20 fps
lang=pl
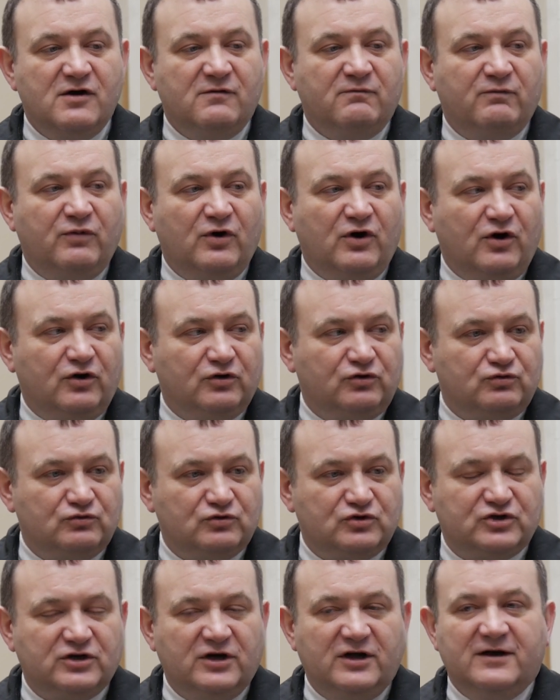Bo
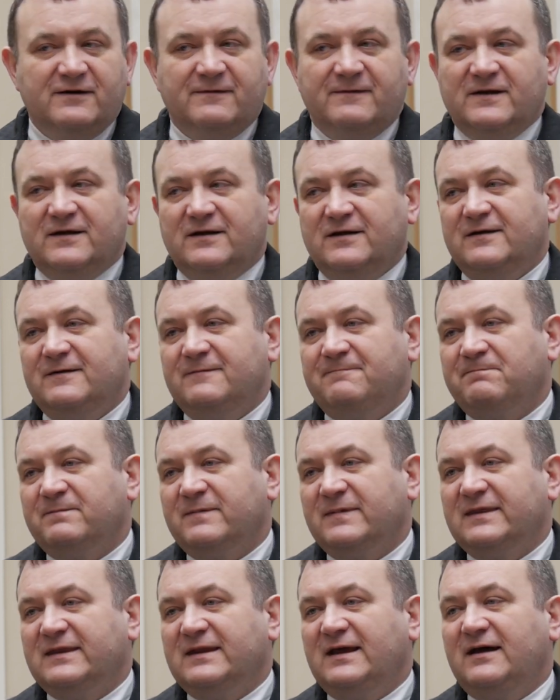otóż e,
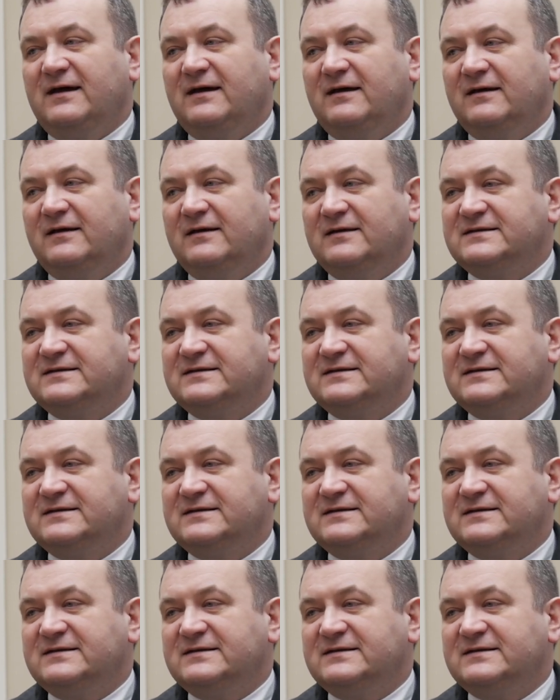na,